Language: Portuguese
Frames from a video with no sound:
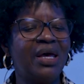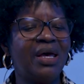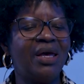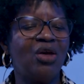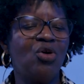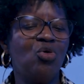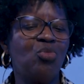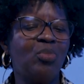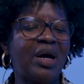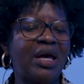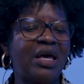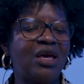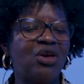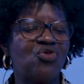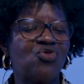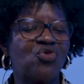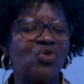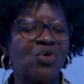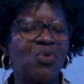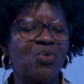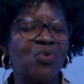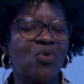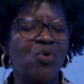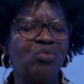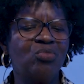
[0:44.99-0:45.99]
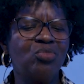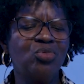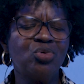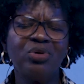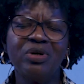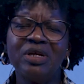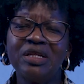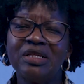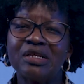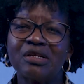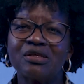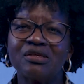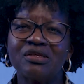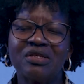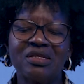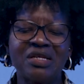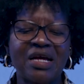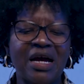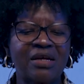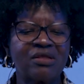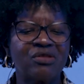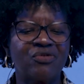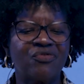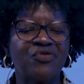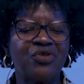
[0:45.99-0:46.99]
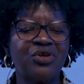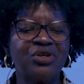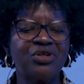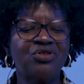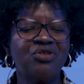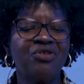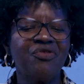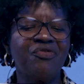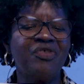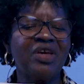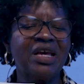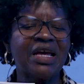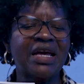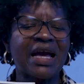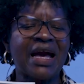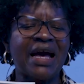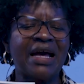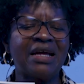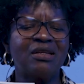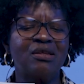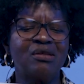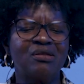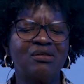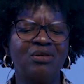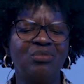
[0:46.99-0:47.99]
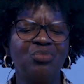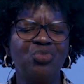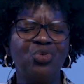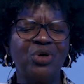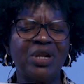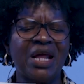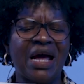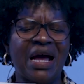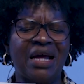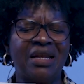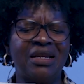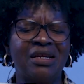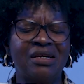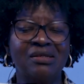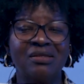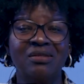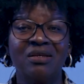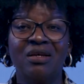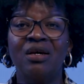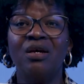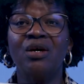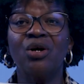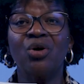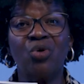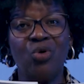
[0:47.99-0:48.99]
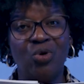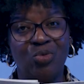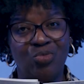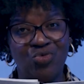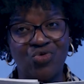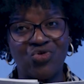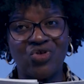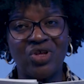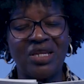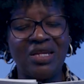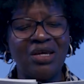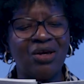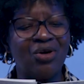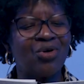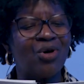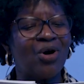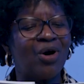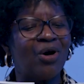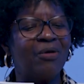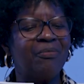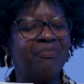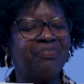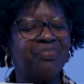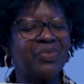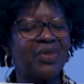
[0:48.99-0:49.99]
em uma região com muitas cidades fortificadas e muralhas, como Jericó.